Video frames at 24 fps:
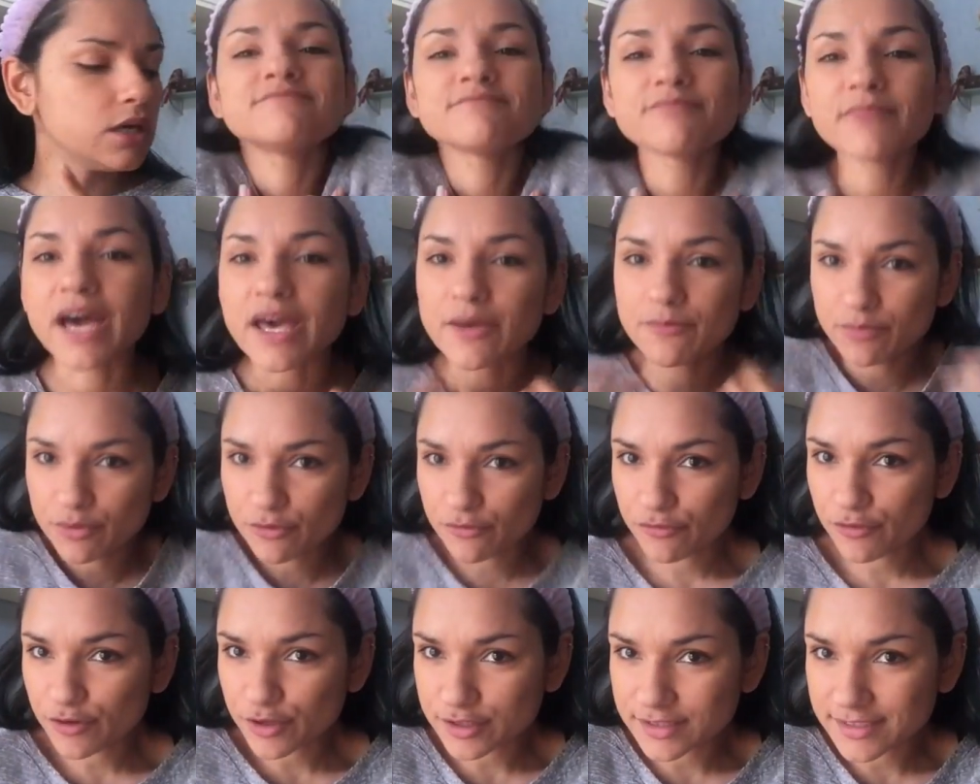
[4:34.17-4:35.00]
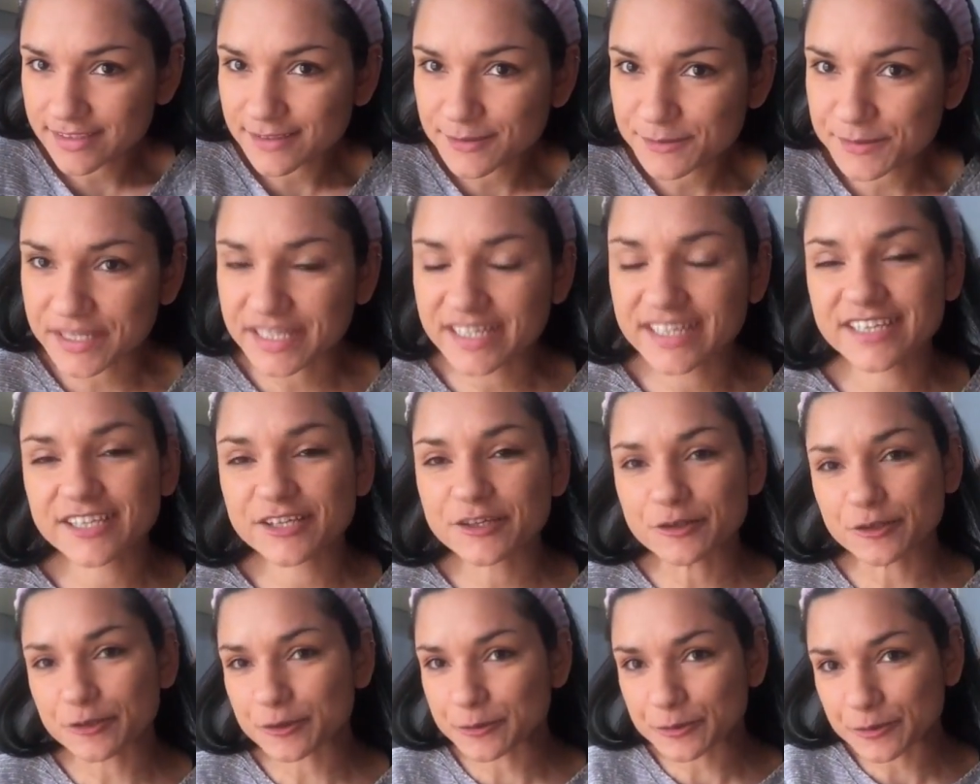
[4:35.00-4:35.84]
ma è più forte di me,
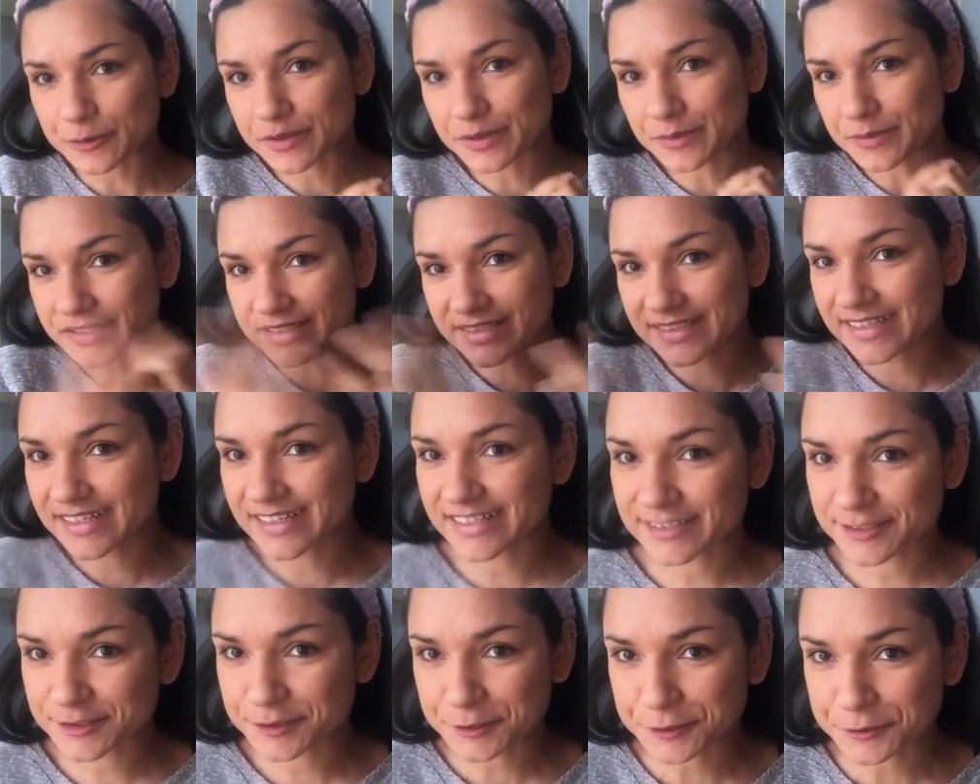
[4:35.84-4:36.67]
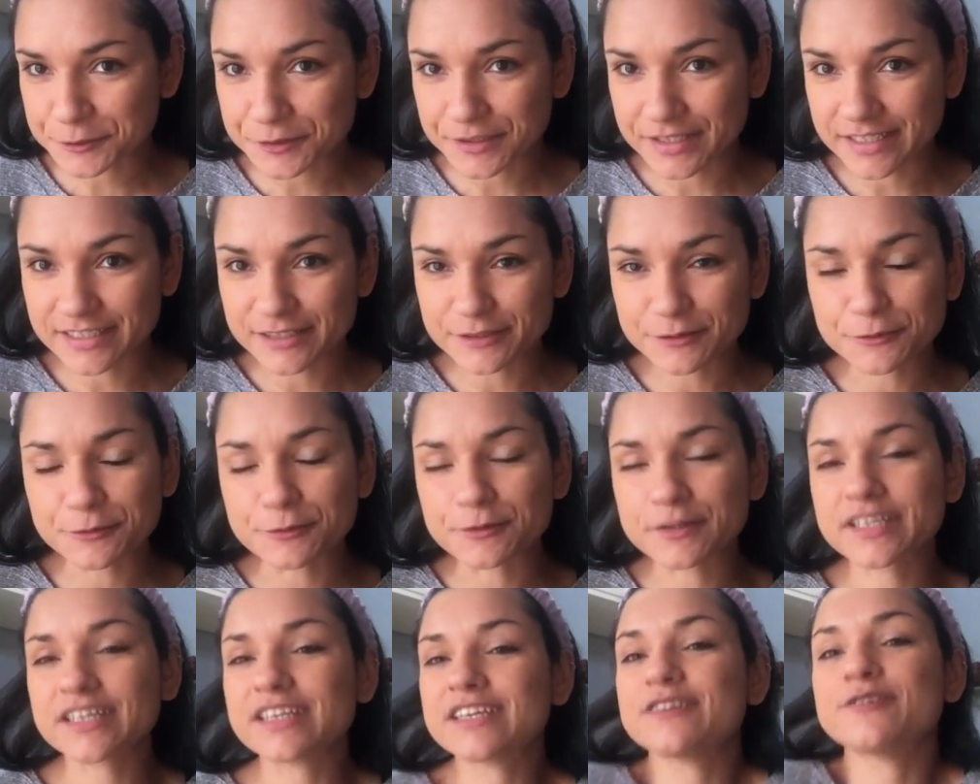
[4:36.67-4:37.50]
io comunque mi interesso ancora di
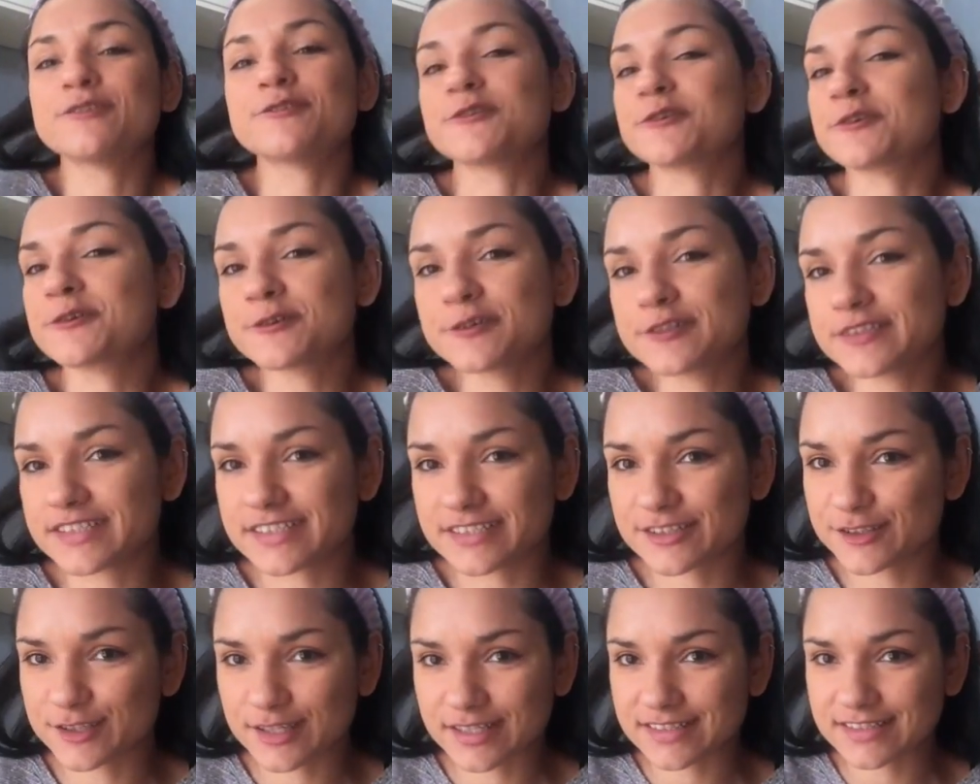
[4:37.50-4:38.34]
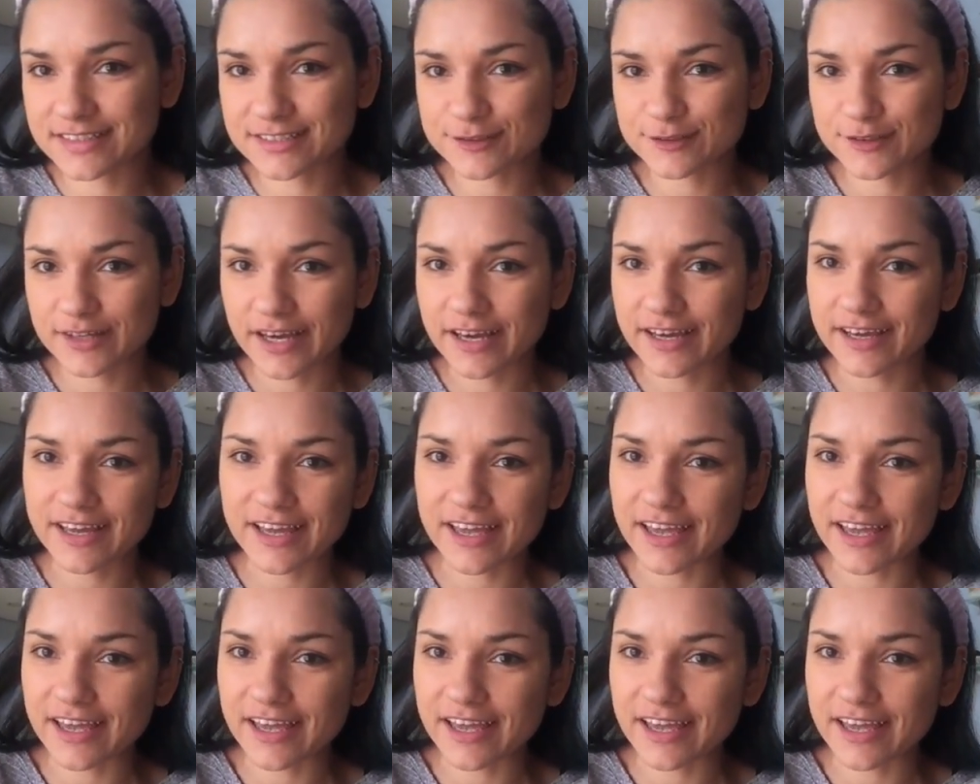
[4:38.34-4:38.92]
trucchi, io so così gente, cioè